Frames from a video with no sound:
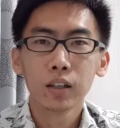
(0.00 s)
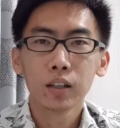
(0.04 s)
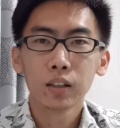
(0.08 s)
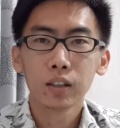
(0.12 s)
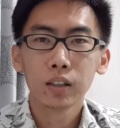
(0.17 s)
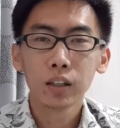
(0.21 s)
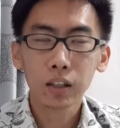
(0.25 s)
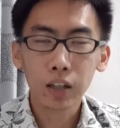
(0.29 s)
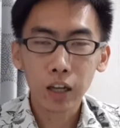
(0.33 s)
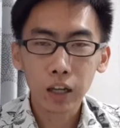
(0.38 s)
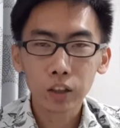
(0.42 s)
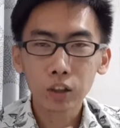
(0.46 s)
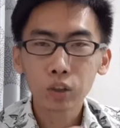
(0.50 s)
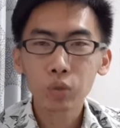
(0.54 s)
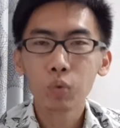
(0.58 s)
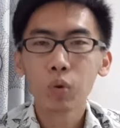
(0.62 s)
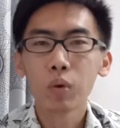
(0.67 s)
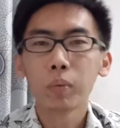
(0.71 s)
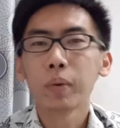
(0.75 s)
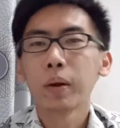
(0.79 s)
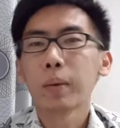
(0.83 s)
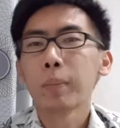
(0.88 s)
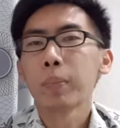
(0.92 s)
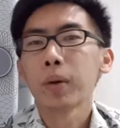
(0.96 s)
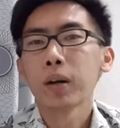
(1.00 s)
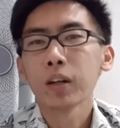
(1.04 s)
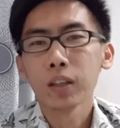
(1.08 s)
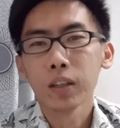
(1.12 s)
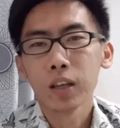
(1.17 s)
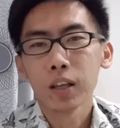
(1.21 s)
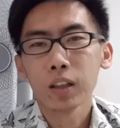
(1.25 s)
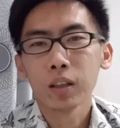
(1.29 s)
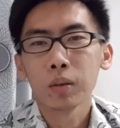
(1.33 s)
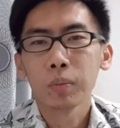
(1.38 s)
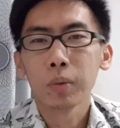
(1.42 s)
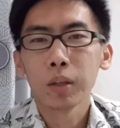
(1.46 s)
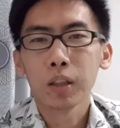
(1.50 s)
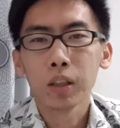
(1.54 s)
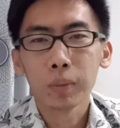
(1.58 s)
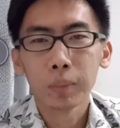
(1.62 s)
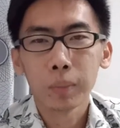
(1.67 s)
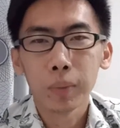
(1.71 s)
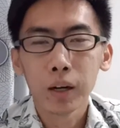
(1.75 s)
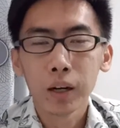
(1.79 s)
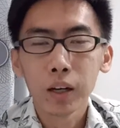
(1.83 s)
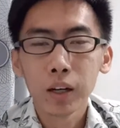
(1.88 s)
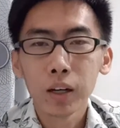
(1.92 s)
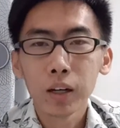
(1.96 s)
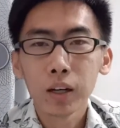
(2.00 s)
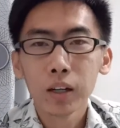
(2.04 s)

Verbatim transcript: tergantung wallpapernya teman-teman